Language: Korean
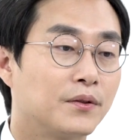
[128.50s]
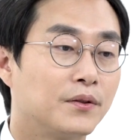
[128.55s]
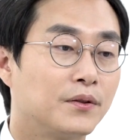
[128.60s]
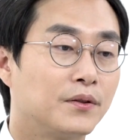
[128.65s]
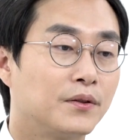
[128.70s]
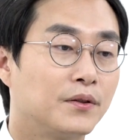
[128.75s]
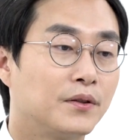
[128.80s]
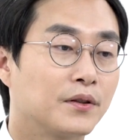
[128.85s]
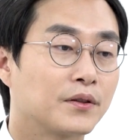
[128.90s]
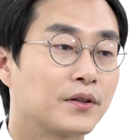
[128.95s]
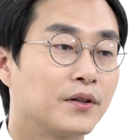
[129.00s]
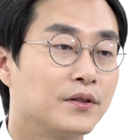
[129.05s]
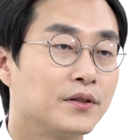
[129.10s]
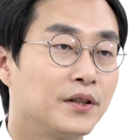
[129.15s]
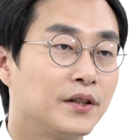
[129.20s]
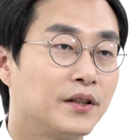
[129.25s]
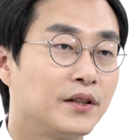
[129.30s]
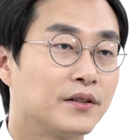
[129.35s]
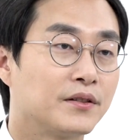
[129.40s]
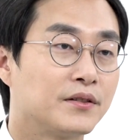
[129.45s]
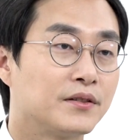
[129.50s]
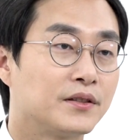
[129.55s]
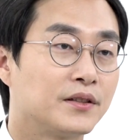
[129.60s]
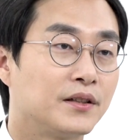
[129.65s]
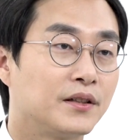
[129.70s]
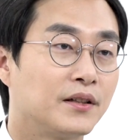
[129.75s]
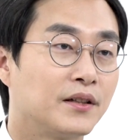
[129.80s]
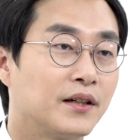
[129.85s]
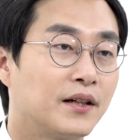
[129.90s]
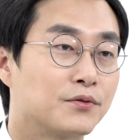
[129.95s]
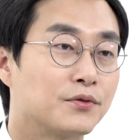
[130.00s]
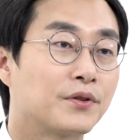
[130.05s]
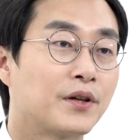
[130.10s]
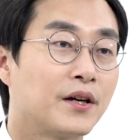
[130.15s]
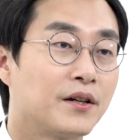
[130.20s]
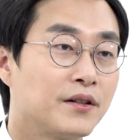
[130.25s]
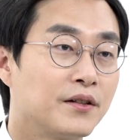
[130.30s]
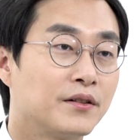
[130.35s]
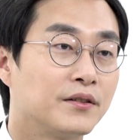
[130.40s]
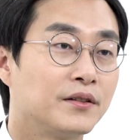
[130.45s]
또 어떤 일이든지
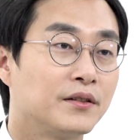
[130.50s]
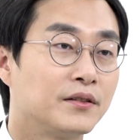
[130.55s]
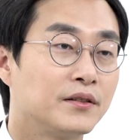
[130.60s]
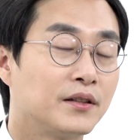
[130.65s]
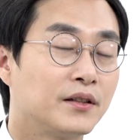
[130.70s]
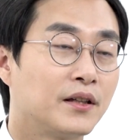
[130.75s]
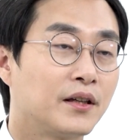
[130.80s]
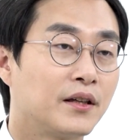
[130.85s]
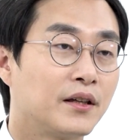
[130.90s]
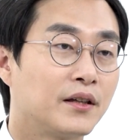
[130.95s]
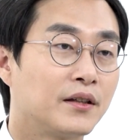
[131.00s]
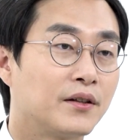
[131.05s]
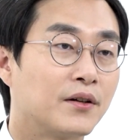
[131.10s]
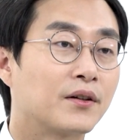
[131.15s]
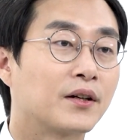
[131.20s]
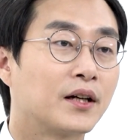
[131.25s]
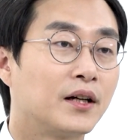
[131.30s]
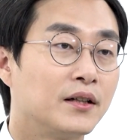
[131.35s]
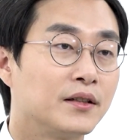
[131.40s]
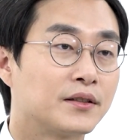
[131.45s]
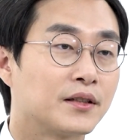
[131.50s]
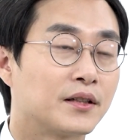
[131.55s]
국회의원의 역할